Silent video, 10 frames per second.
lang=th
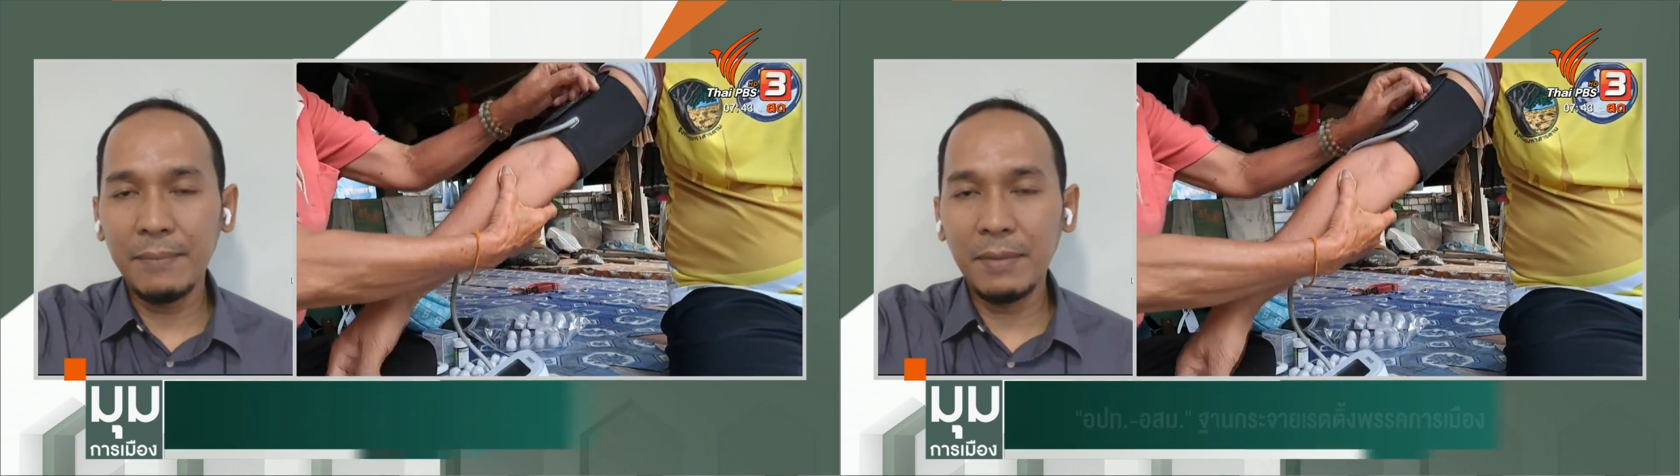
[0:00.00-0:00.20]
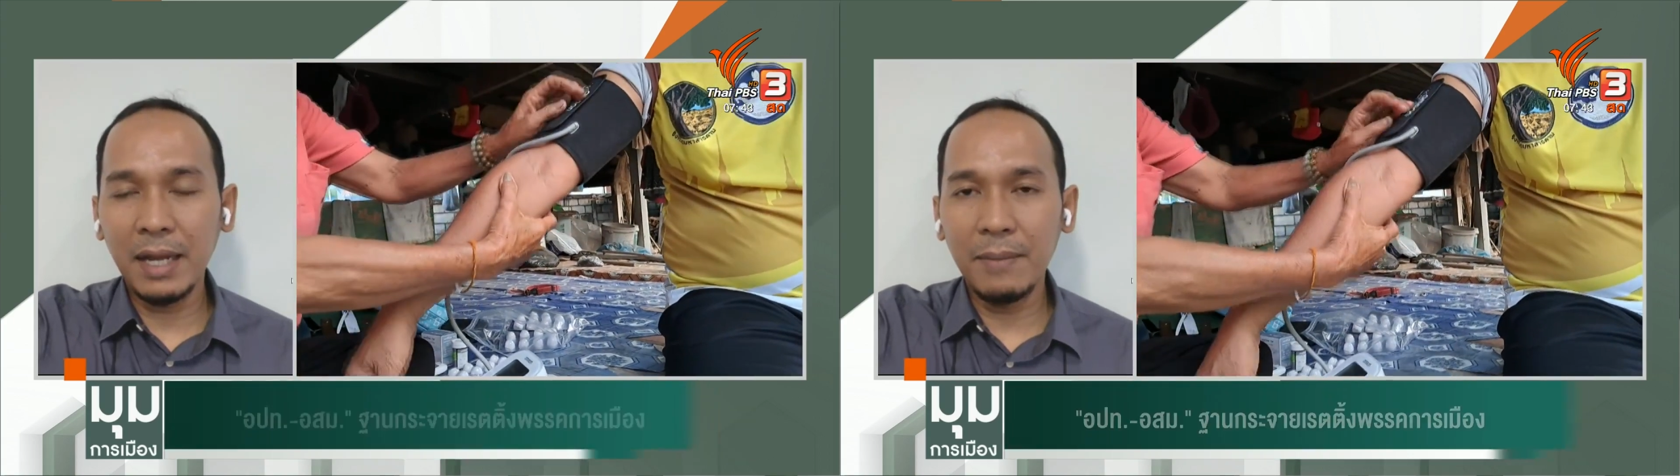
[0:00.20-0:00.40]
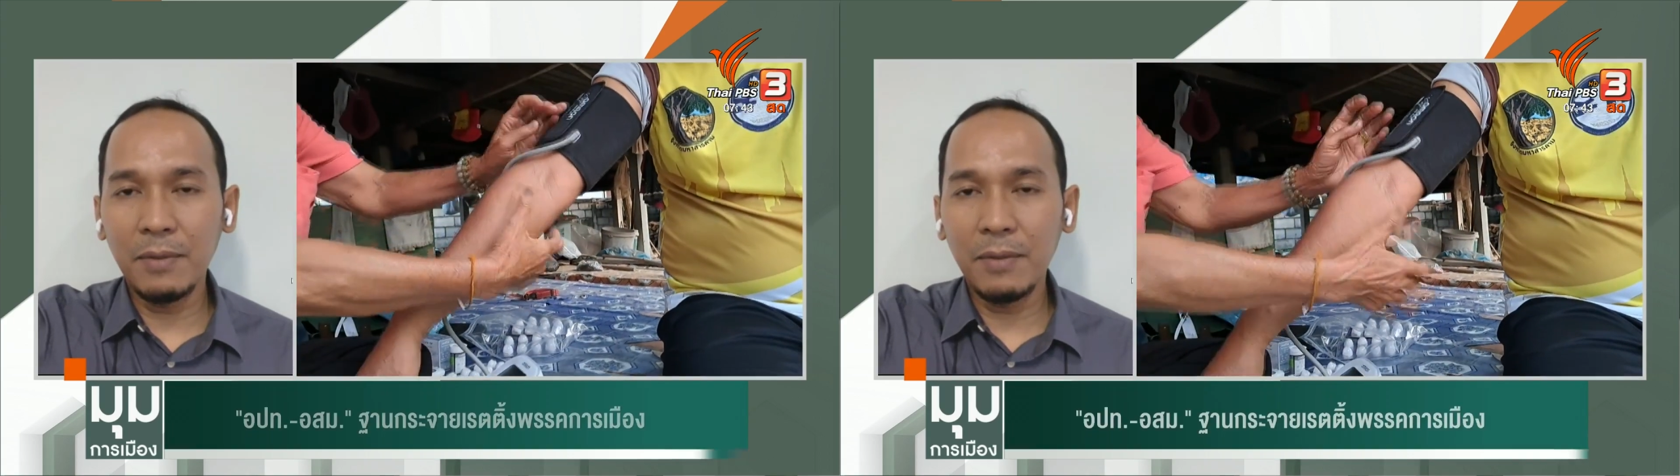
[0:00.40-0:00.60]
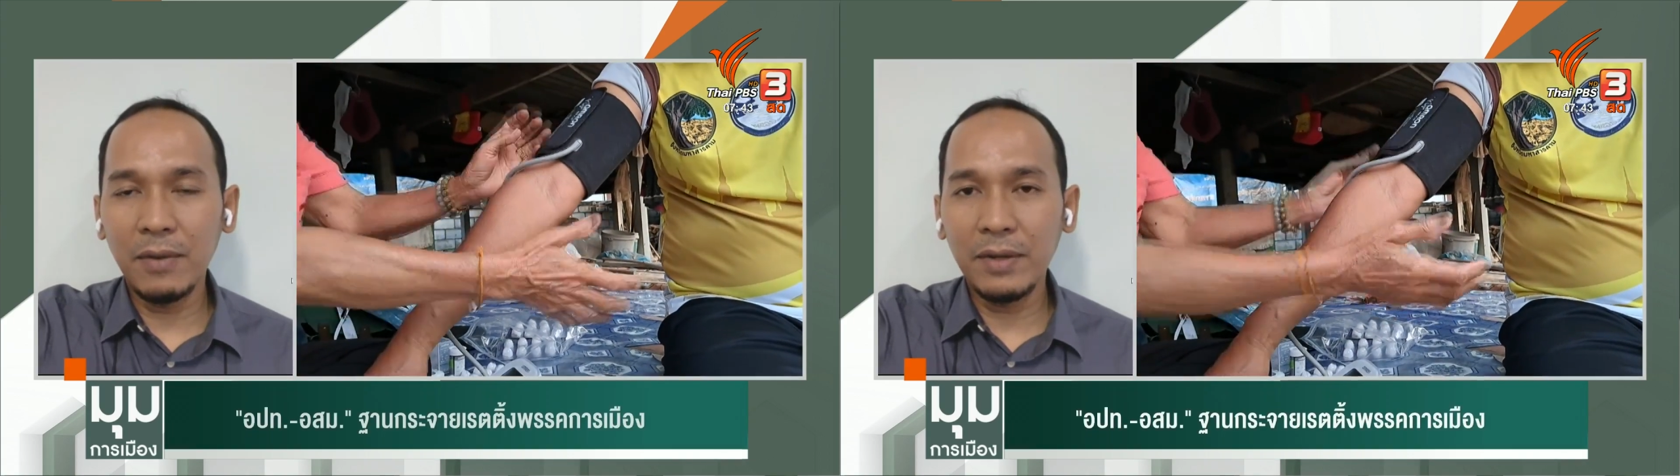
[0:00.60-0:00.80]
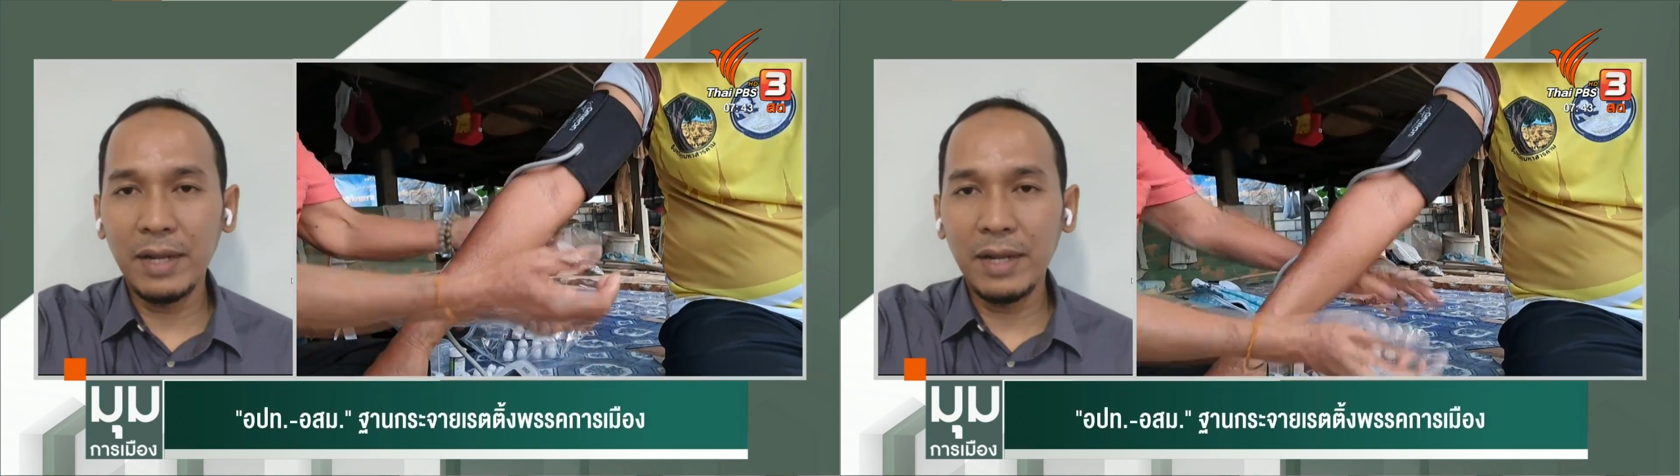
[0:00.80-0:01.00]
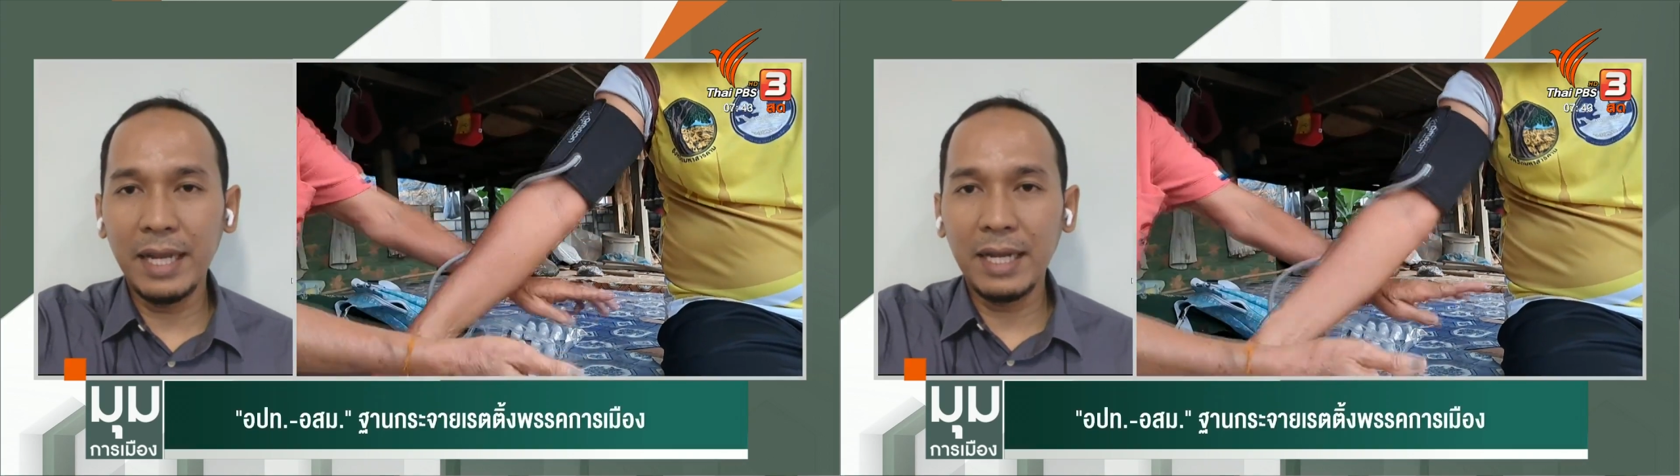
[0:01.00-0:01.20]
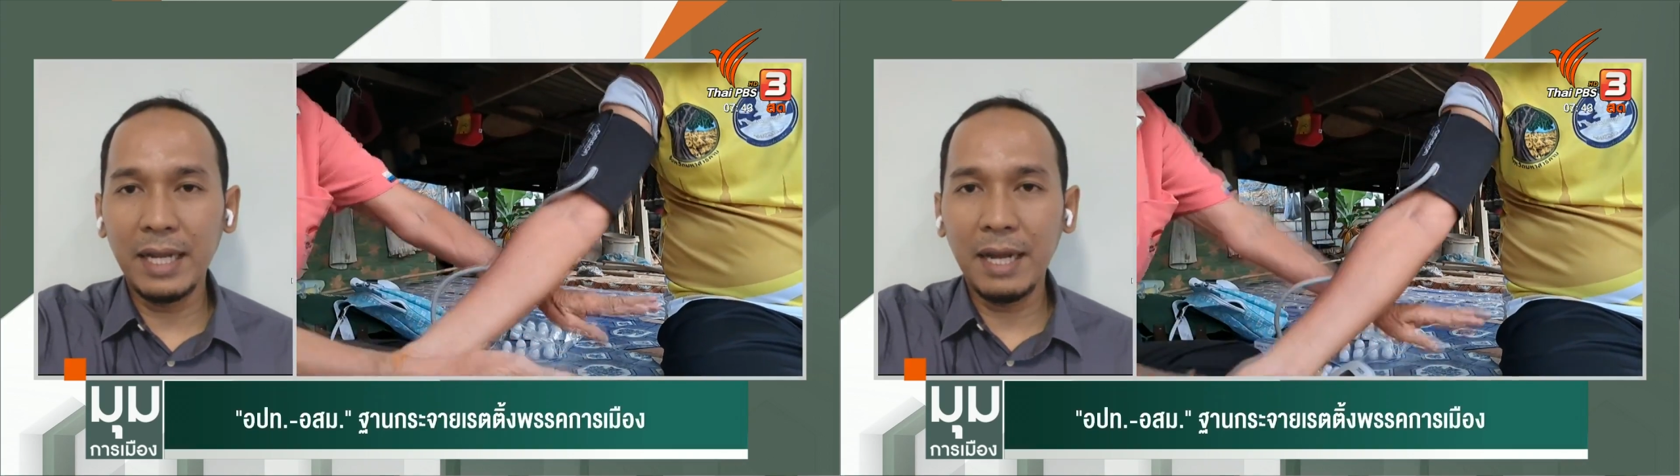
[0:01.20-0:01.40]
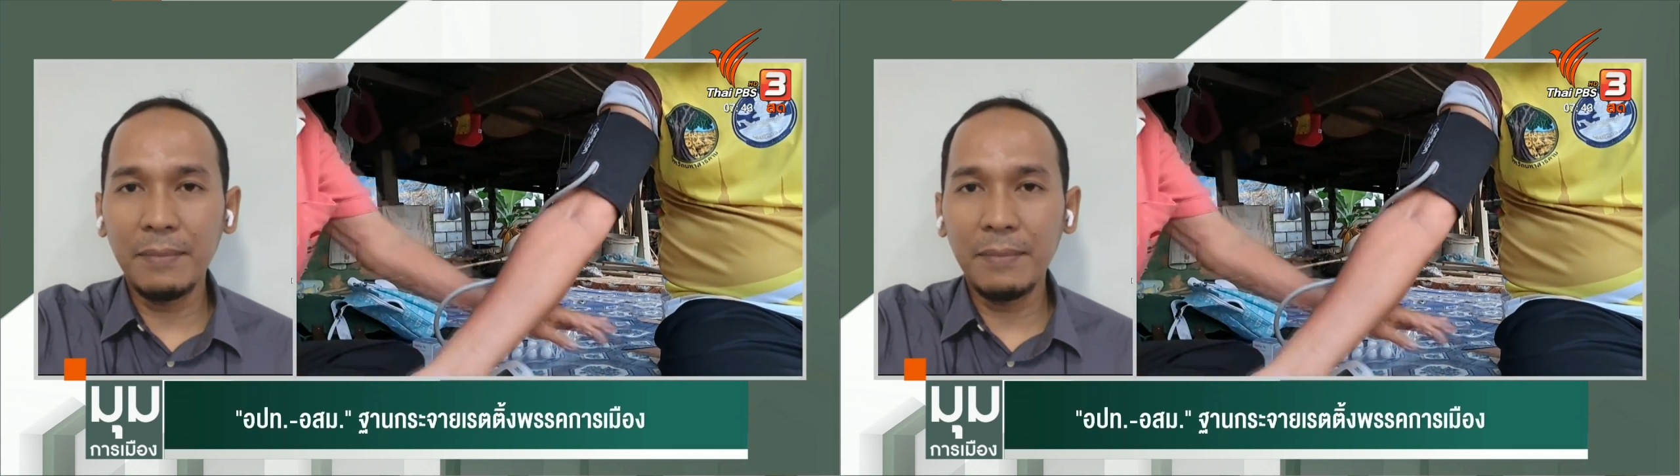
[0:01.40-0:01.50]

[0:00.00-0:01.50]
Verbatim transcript: มนะครับ บอกว่าตัวเองนะค